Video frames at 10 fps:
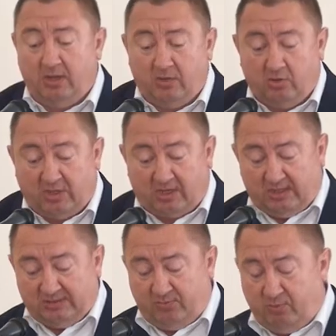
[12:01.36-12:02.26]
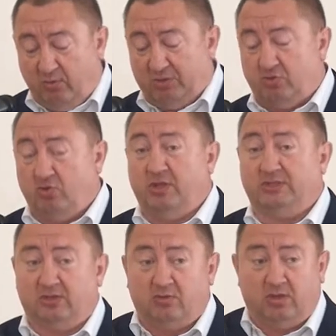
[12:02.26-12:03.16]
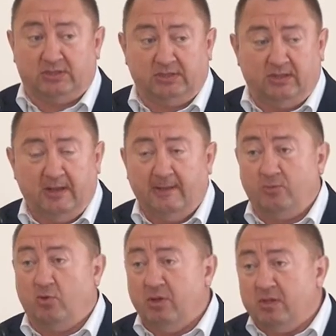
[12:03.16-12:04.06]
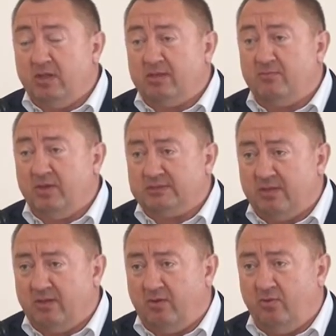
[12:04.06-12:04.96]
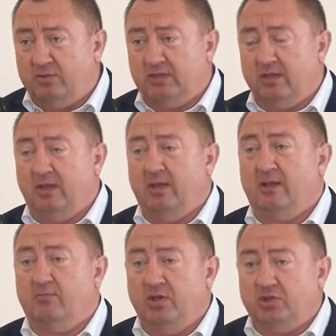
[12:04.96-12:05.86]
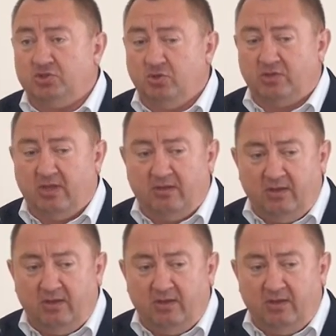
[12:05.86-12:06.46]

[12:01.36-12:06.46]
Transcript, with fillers: инструктаж и разъяснительную работу, которая проводится в поселении с жителями. В случае возникновения